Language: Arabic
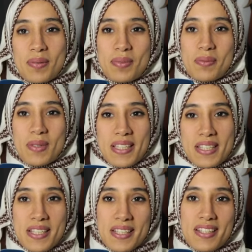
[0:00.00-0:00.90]
دي بتي
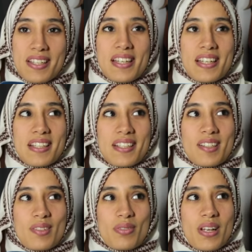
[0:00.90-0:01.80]
بغاسلي
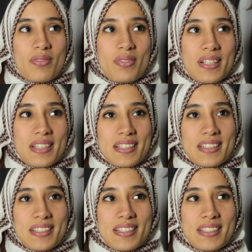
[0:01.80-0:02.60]
في لافاك